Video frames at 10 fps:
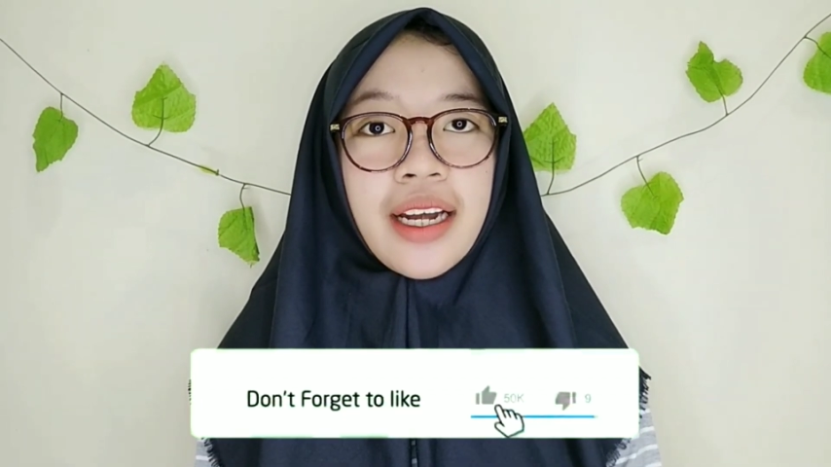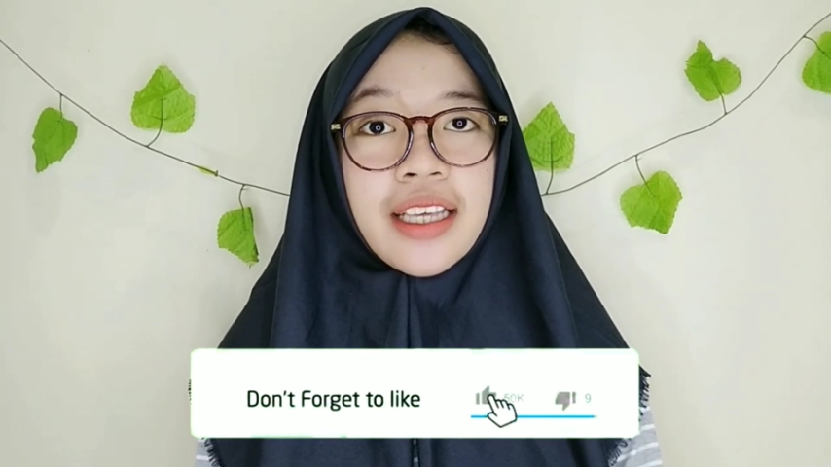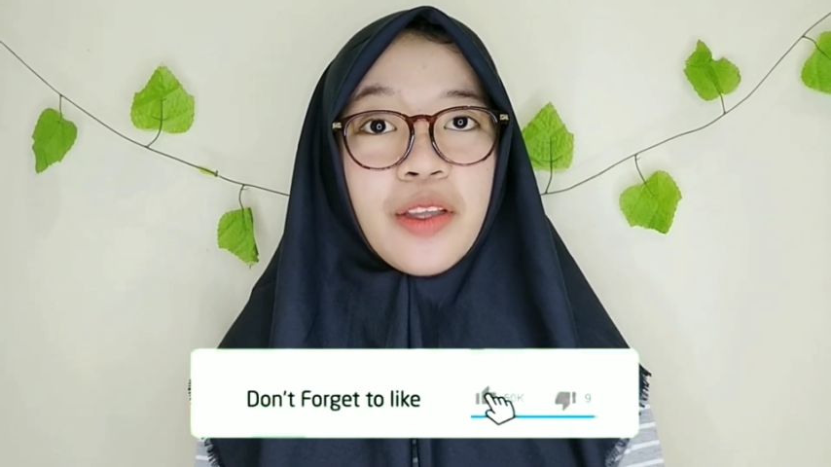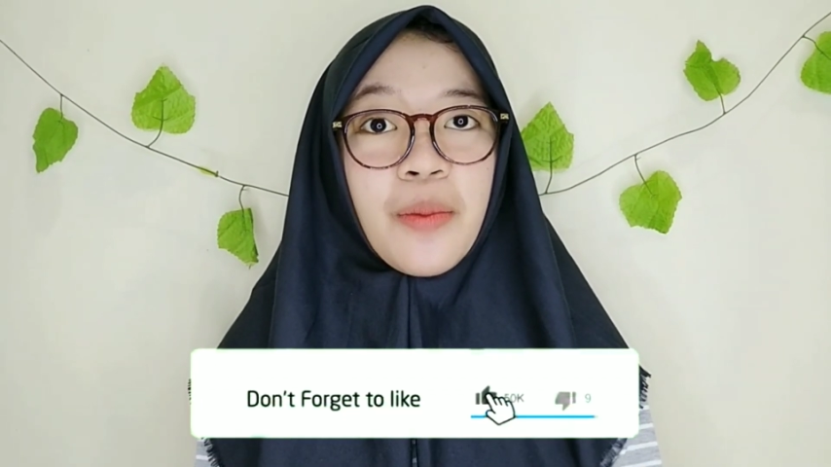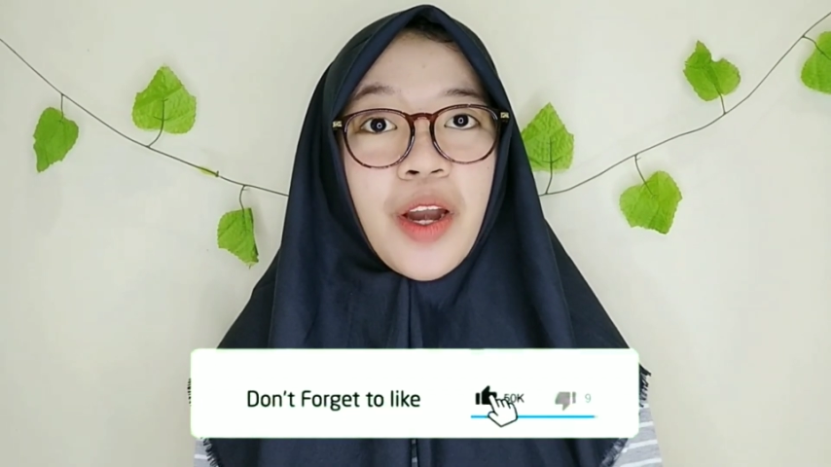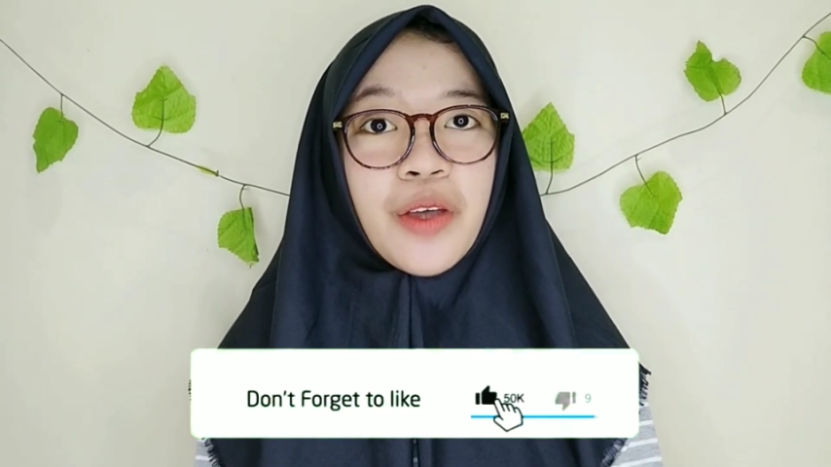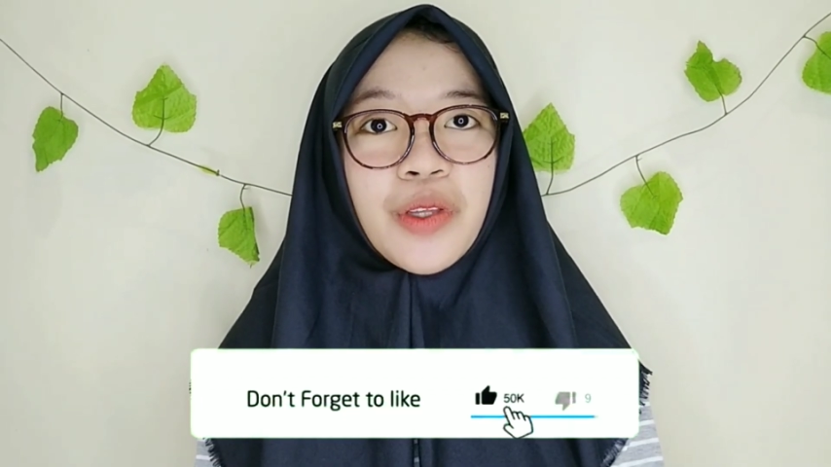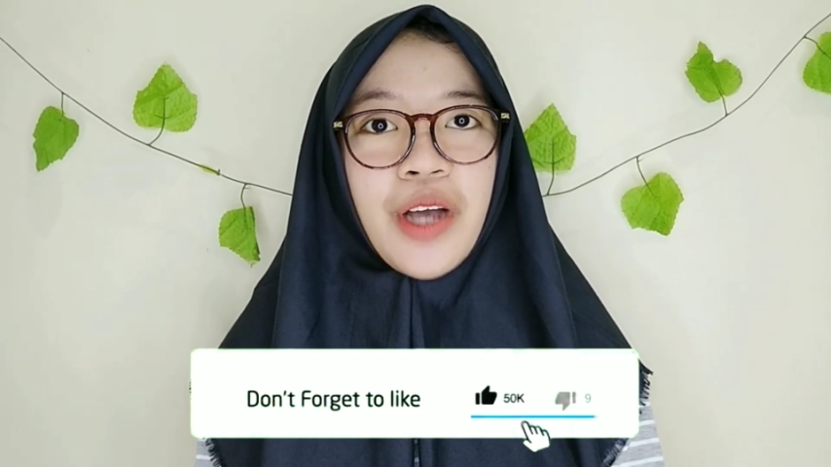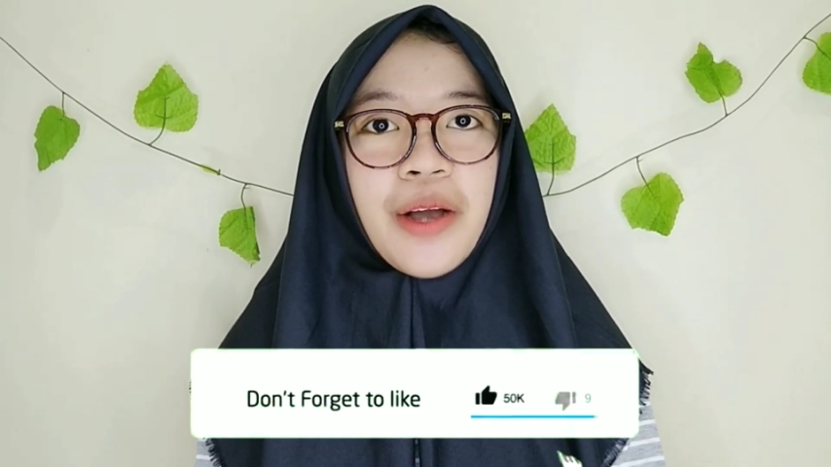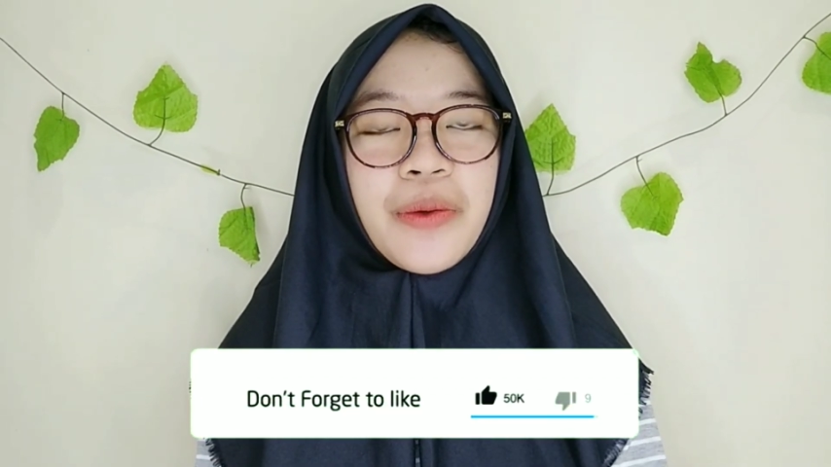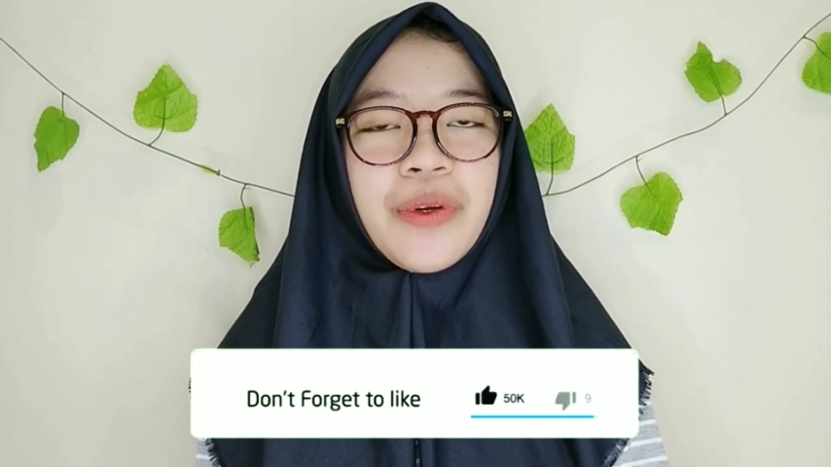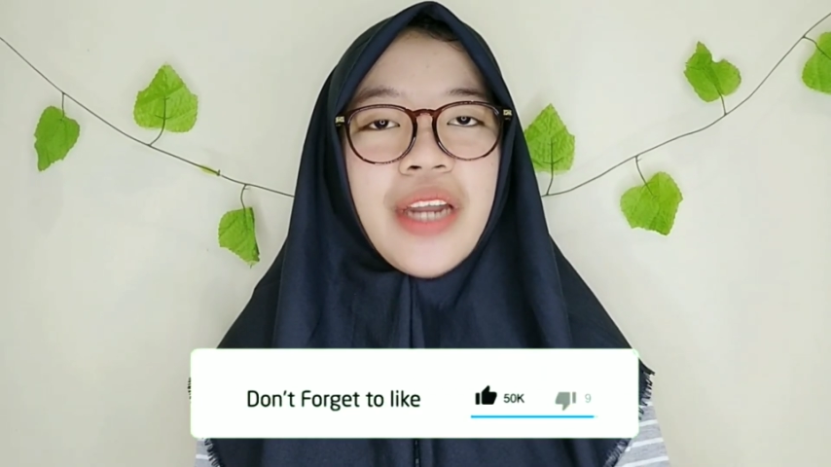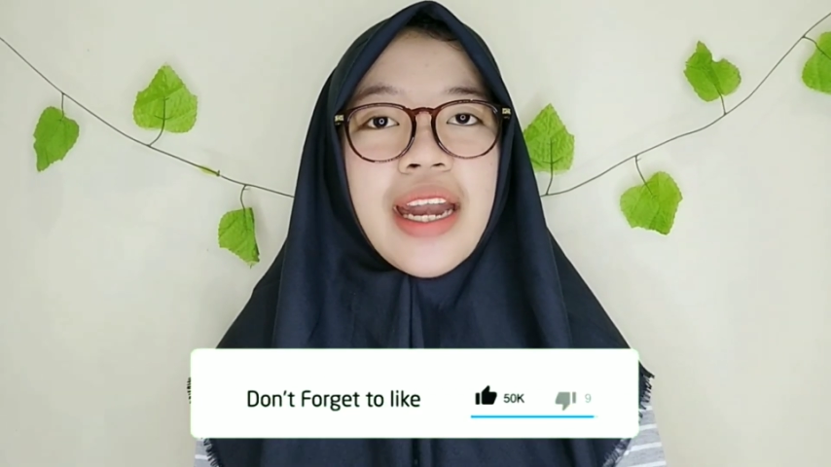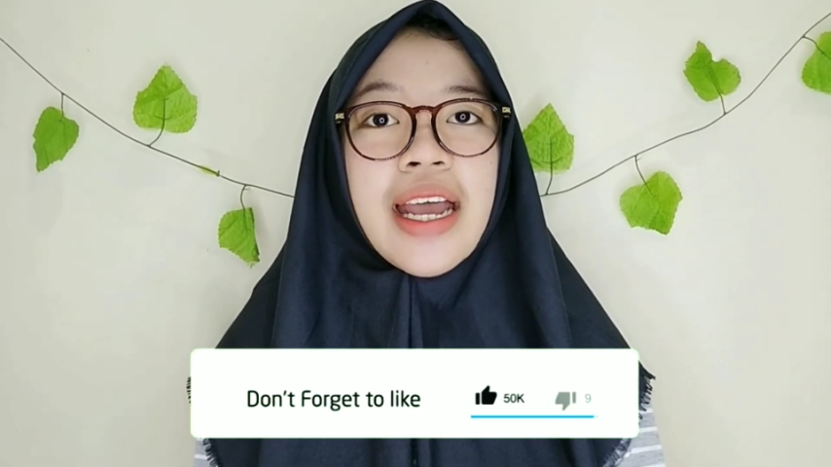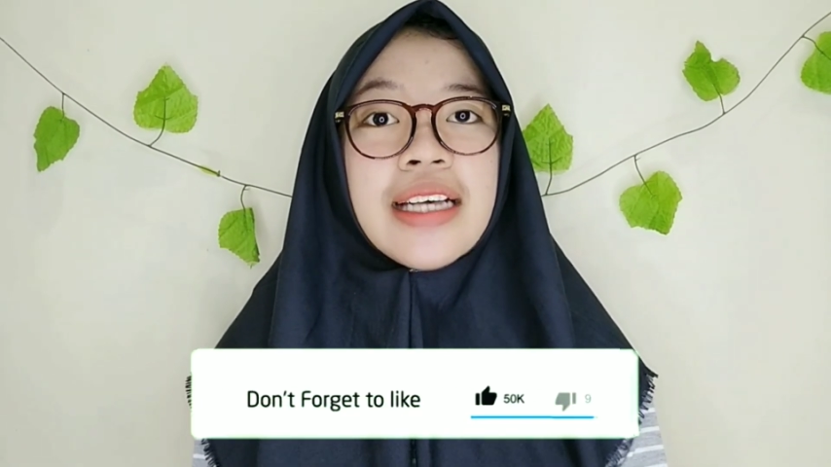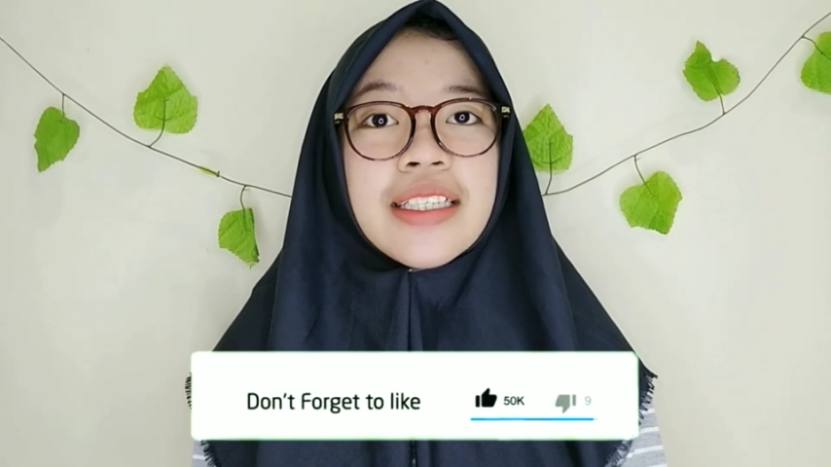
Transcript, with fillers: klik tombol like untuk aku Dan